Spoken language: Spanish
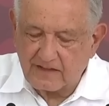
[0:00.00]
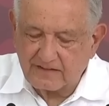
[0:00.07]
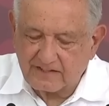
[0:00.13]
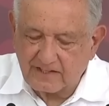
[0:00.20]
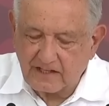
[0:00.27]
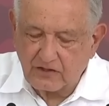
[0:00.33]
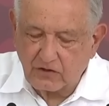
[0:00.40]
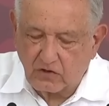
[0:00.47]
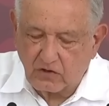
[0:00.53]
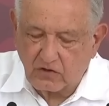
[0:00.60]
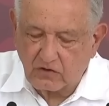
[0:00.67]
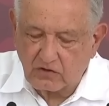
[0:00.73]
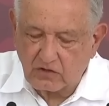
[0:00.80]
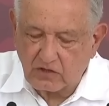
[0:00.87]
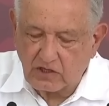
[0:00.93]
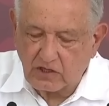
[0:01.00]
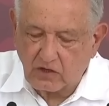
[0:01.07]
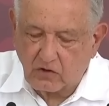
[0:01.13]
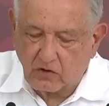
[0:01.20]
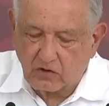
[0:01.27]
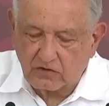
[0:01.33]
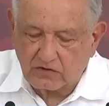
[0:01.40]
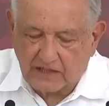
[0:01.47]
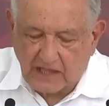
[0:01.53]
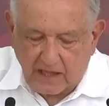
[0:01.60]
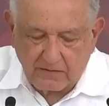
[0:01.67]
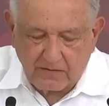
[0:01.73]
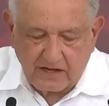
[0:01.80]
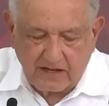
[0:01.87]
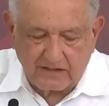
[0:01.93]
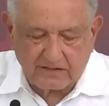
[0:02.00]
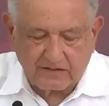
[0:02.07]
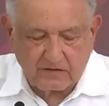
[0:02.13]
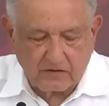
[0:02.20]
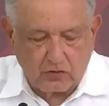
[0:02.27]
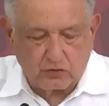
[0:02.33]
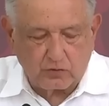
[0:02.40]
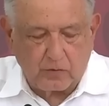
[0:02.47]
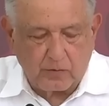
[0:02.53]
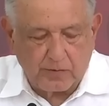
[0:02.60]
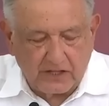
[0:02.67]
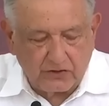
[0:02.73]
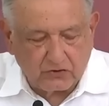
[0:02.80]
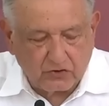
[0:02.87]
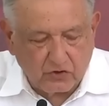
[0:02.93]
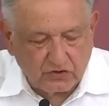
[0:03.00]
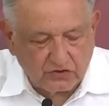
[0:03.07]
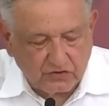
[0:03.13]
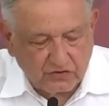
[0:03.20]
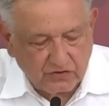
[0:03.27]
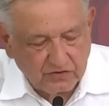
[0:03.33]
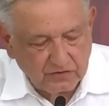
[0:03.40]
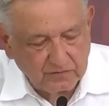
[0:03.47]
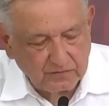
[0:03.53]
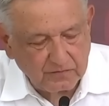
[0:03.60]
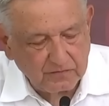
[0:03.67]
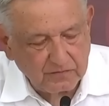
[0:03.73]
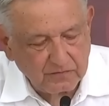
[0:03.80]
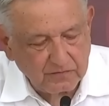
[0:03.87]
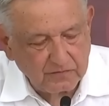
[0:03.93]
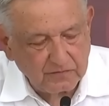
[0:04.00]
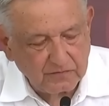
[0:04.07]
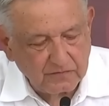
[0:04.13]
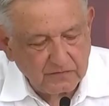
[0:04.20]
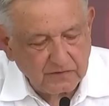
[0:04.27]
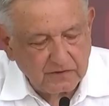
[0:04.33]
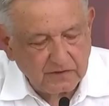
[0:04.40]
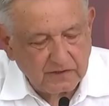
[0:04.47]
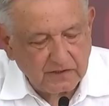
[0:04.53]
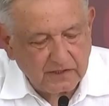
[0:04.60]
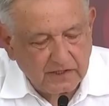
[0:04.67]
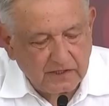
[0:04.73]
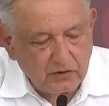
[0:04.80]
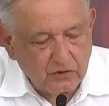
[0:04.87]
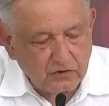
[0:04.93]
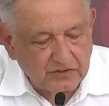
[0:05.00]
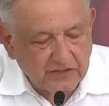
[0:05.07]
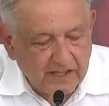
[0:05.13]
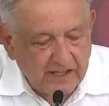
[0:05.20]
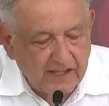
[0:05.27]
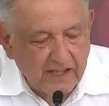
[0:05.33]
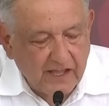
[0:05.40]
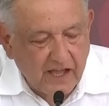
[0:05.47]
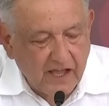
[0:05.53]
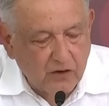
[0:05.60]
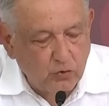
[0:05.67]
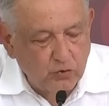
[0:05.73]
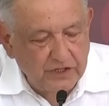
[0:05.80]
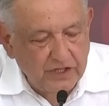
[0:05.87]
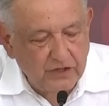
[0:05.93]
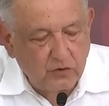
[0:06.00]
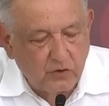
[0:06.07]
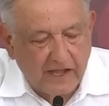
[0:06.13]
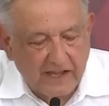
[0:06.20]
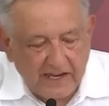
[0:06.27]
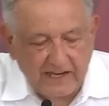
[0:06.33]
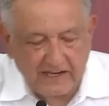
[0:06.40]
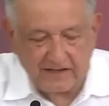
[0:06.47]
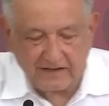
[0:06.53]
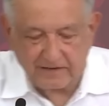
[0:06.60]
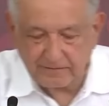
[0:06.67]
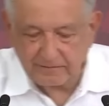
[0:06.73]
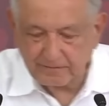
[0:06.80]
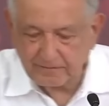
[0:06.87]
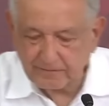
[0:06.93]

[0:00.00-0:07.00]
Han sido incontables los momentos en los que he acudido a Él